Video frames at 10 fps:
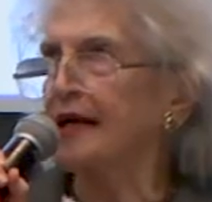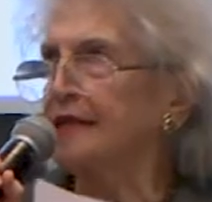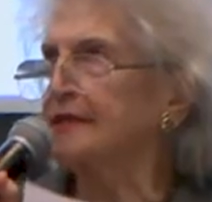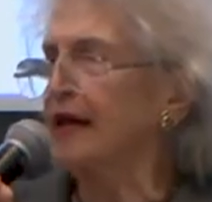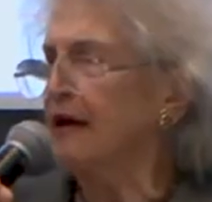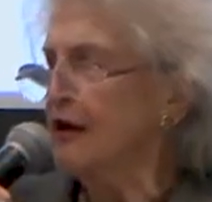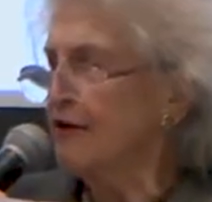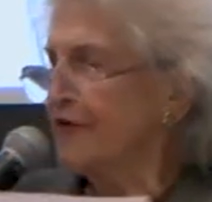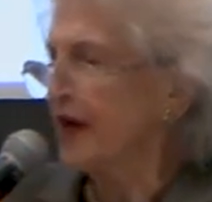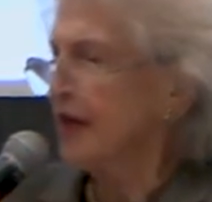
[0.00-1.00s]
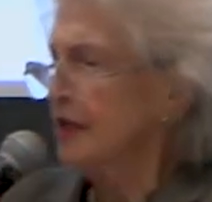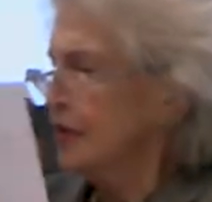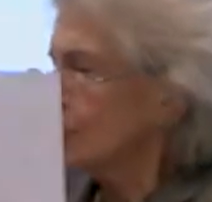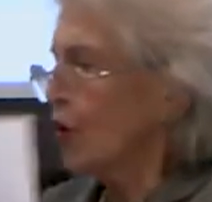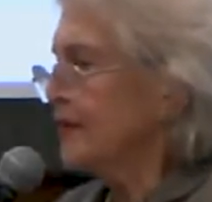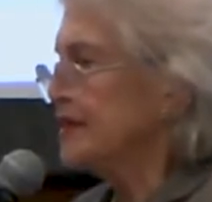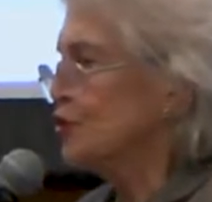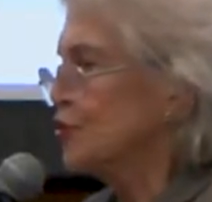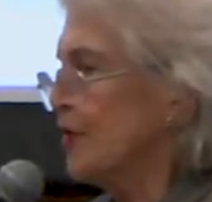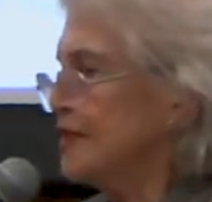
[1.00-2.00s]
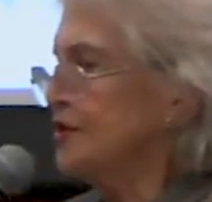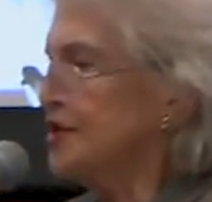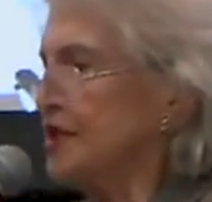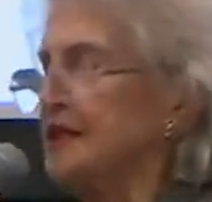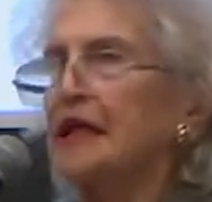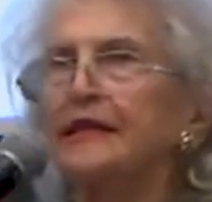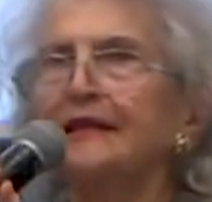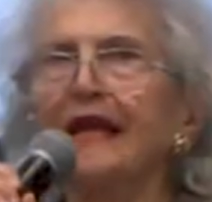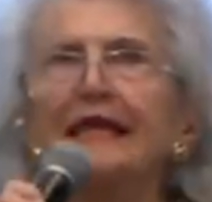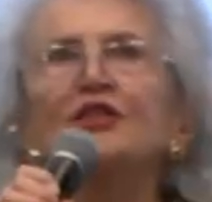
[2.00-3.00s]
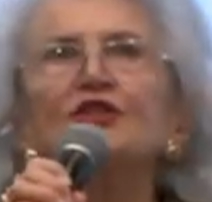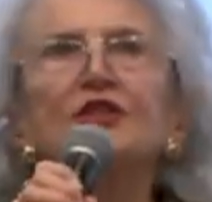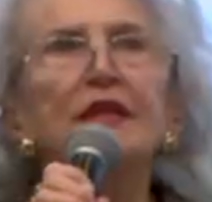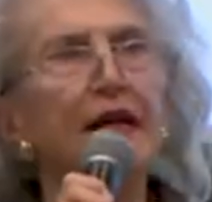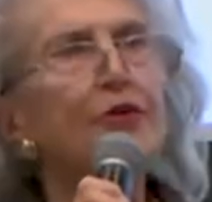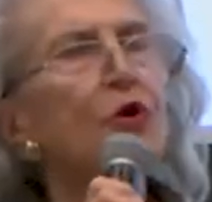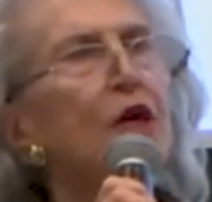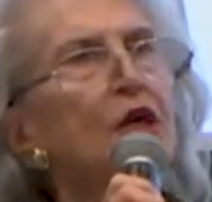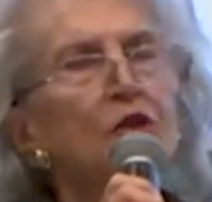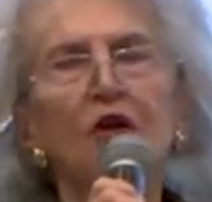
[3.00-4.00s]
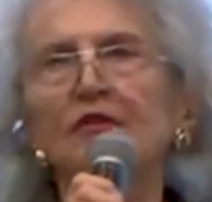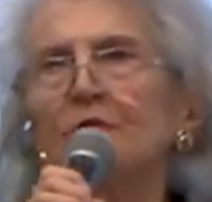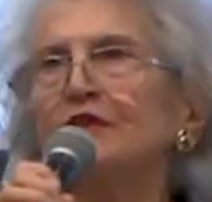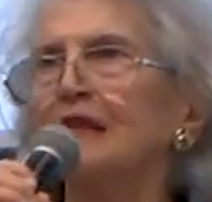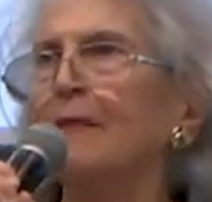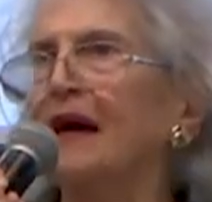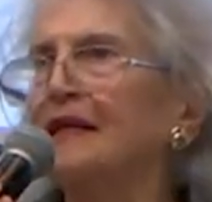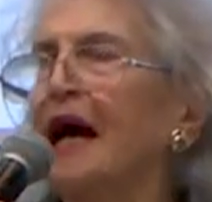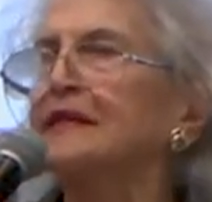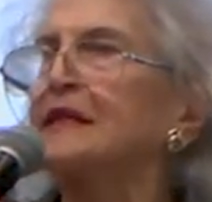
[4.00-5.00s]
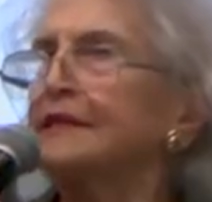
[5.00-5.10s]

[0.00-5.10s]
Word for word: HC vem no começo do ano e diz: neste ano nós vamos trabalhar